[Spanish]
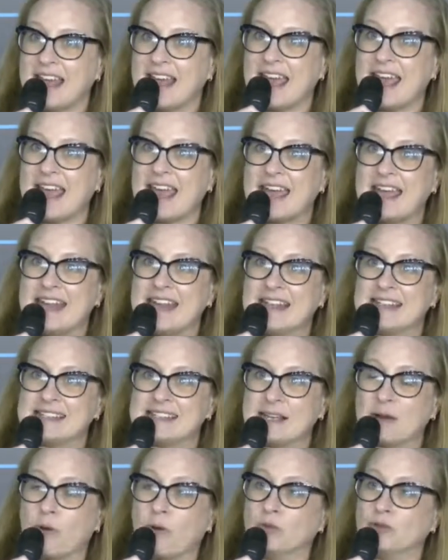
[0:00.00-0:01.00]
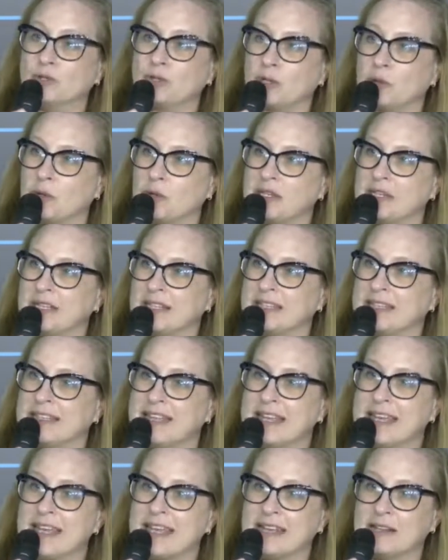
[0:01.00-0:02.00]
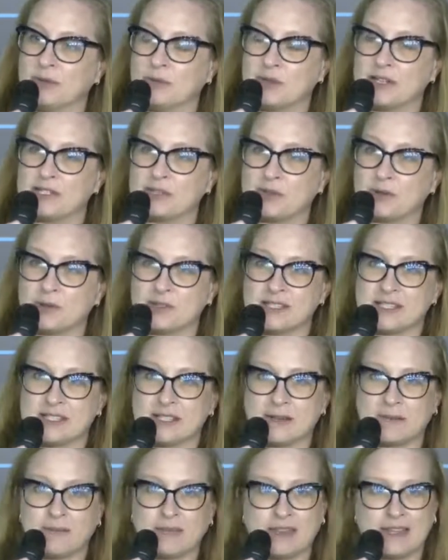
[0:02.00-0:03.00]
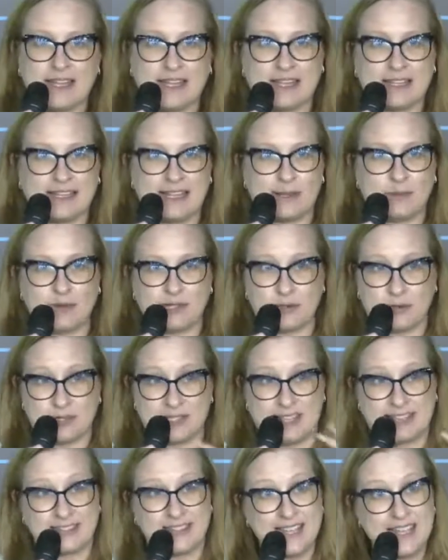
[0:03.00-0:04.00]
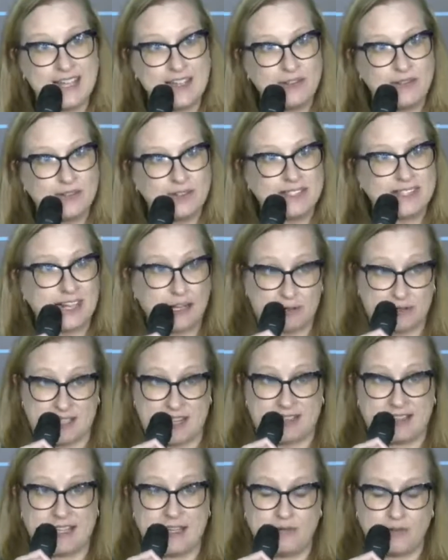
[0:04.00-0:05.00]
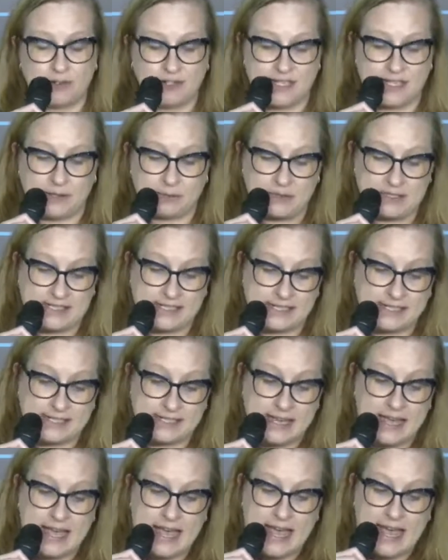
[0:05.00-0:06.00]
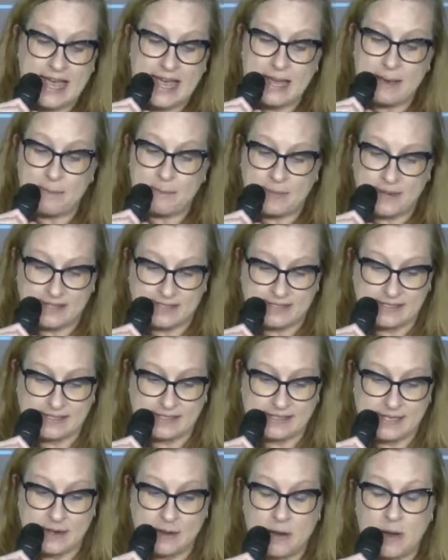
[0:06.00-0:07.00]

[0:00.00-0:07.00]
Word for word: en este control de nuestros, de, nuestros activos, de los activos de nuestras empresas.